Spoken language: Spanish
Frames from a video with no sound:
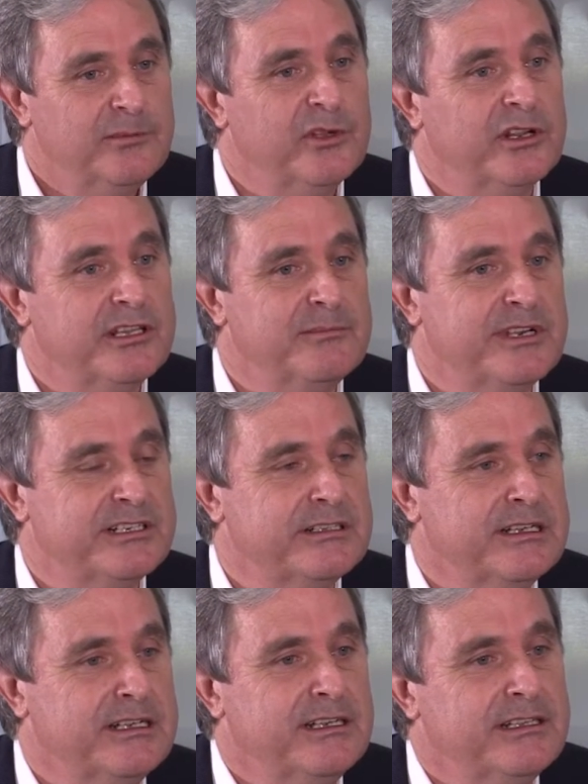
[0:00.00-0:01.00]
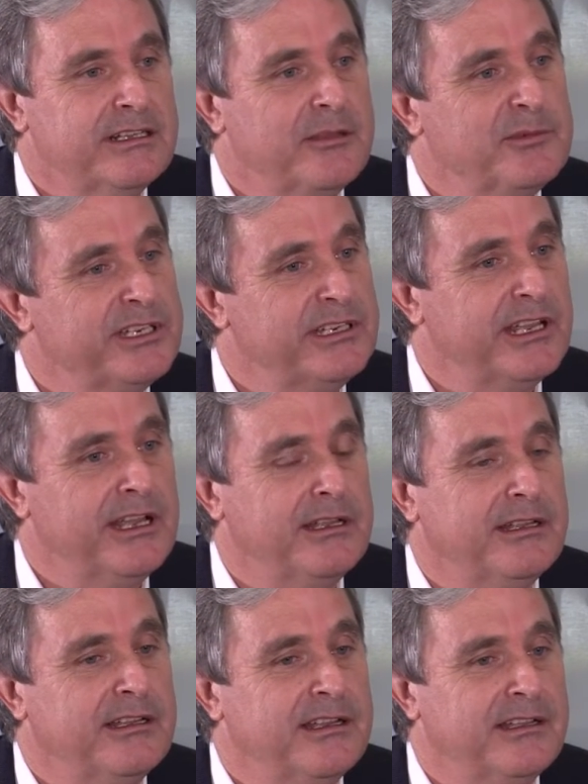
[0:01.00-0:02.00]
pero además también
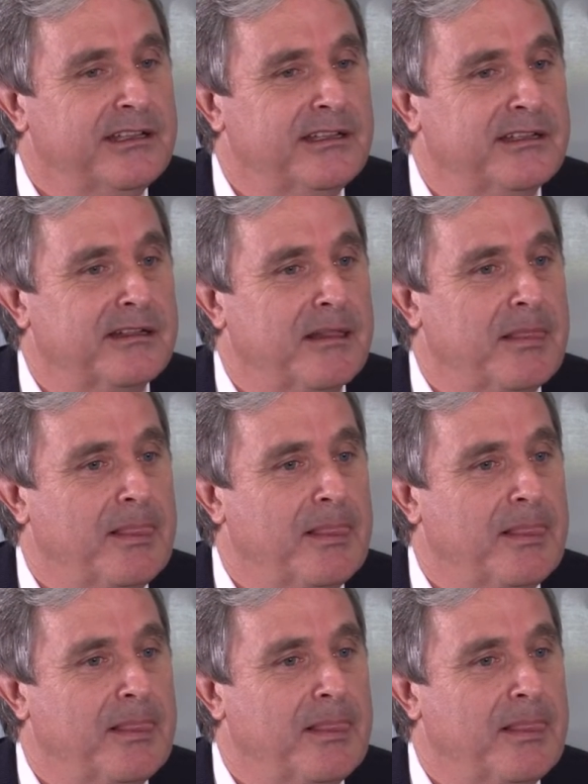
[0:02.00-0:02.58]
ya ah,